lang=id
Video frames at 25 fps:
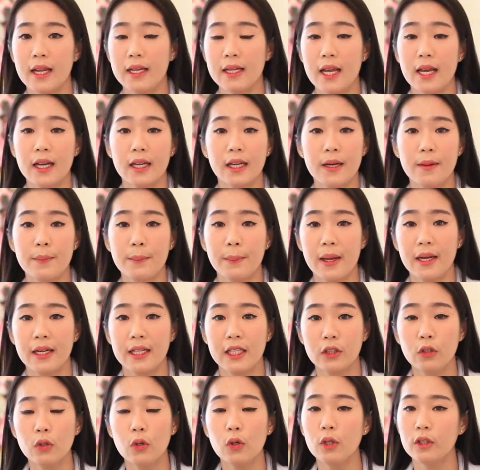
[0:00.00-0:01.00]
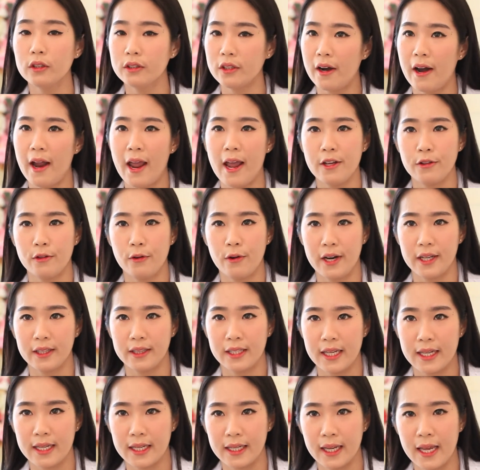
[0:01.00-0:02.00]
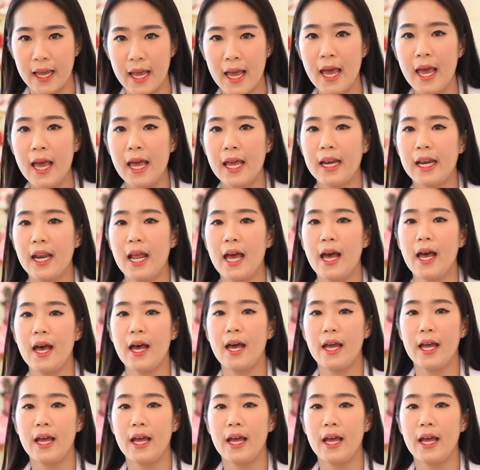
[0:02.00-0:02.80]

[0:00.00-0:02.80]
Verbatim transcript: yang keempat itu ultra hydrating. Nah,